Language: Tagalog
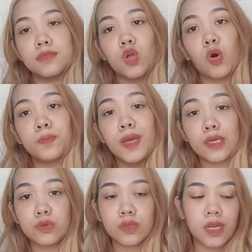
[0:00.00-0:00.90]

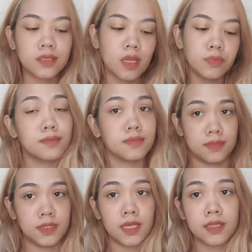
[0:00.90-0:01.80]
Kopyahin nyo na lang tapos
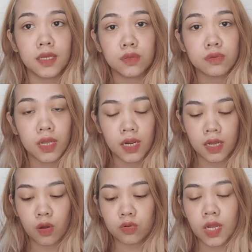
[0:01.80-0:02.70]
sendan nyo na
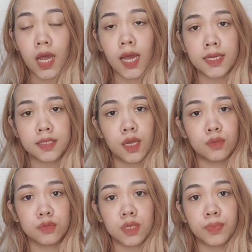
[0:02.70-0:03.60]
lang ako ng kahit
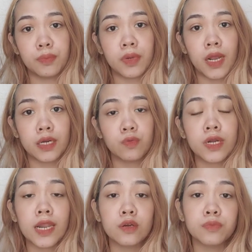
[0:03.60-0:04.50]
ano sa February.
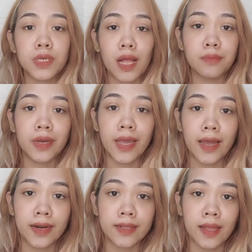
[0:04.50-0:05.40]
Huwag lang yung
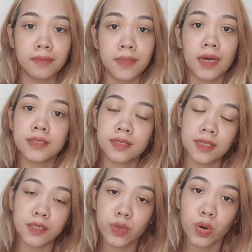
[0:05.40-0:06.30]
binabayaran ha. Baka
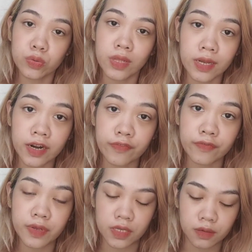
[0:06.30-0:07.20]
sendan nyo ako ng ref
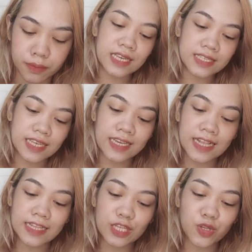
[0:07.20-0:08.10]
eh.
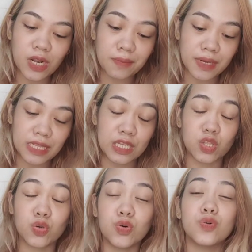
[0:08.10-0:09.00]
Isahin natin yung laman
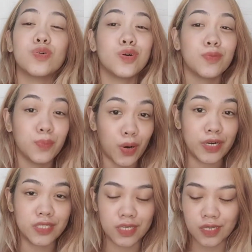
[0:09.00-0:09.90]
nitong
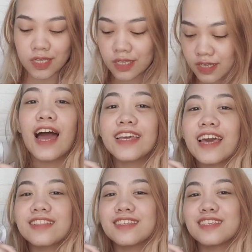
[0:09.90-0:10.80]
parcel.
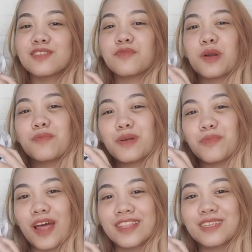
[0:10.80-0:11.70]
Again, this is from
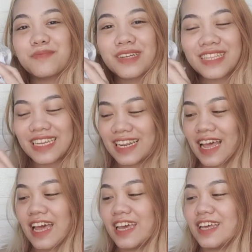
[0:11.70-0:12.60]
Rebranded Manila
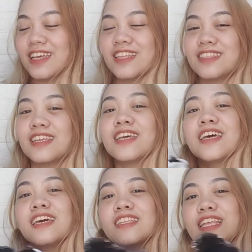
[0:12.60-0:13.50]
and
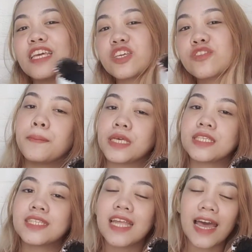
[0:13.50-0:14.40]
thank you
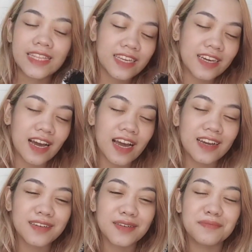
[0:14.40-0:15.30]
Miss
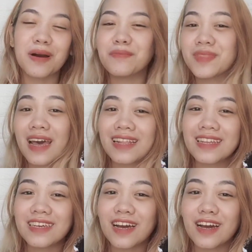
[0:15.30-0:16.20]
Danica, Ma'am
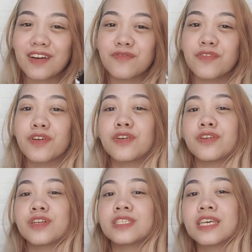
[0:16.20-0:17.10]
Danica
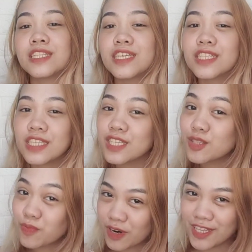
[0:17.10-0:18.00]
for sending
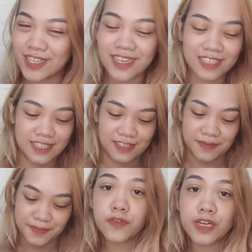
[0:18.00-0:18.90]
these products.
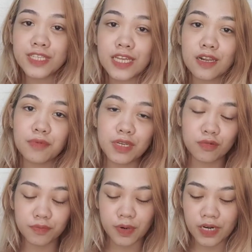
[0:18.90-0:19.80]
First na laman
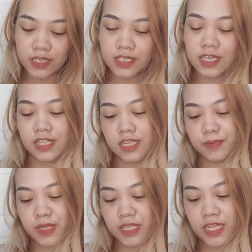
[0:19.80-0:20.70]
ng parcel na
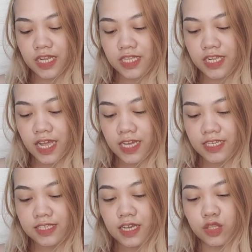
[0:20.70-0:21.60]
pinadala nila
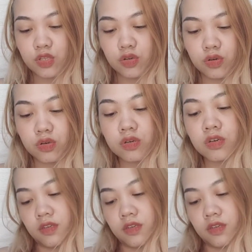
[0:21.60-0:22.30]
is itong